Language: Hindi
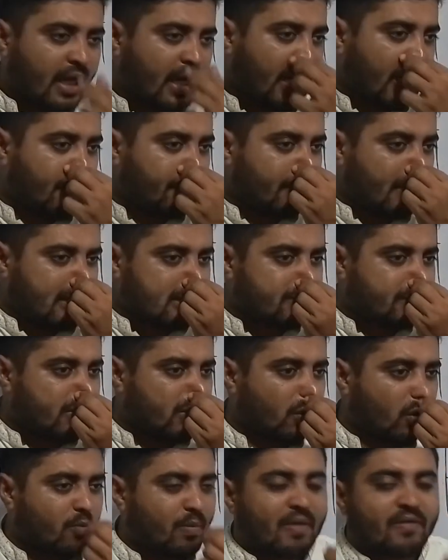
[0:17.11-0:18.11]
ए प्लस
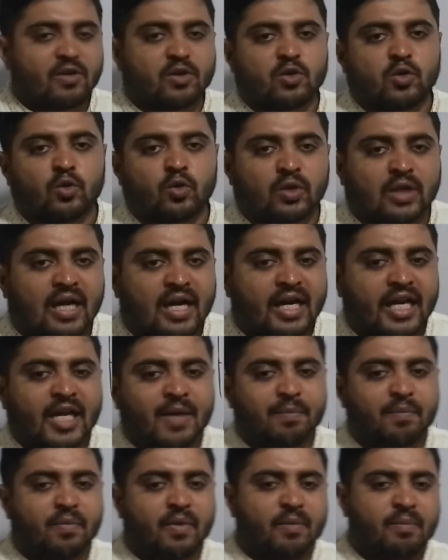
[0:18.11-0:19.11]
बी होल पावर टू का
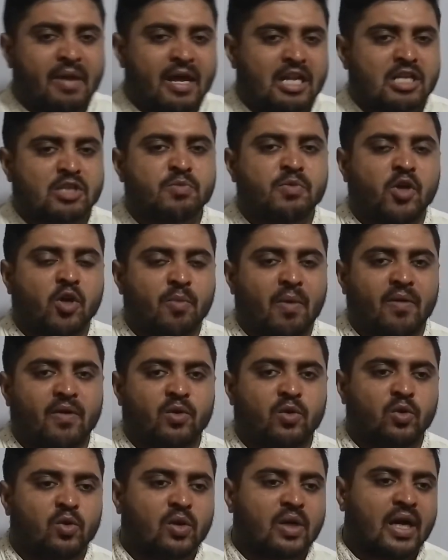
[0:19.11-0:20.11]
ए माइनस बी होल
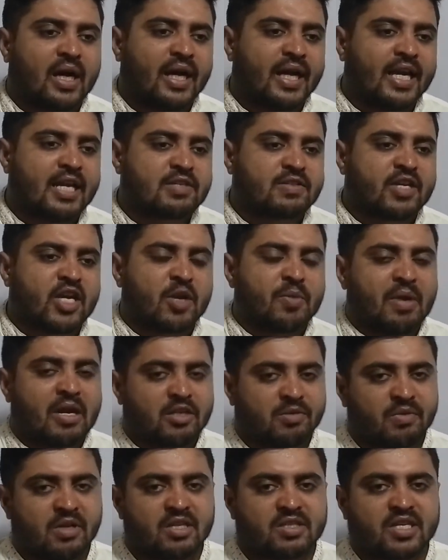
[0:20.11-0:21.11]
पावर टू का ए स्केयर
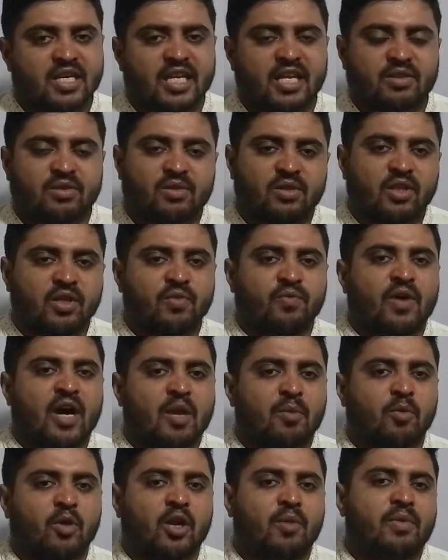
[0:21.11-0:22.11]
माइनस बी स्केयर ये तीन
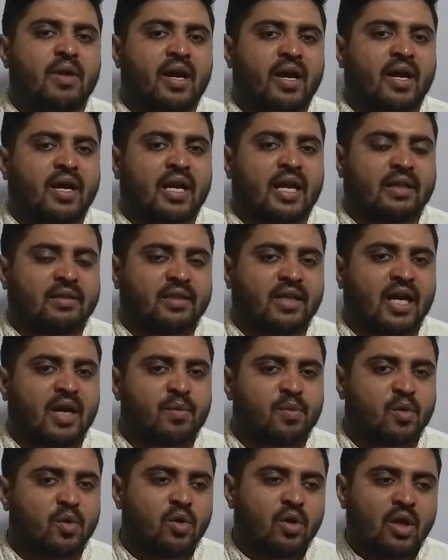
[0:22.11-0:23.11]
फार्मूले भी अगर आते हैं
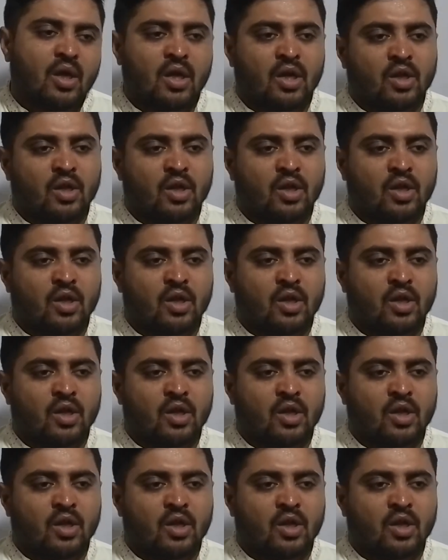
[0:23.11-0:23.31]
आपको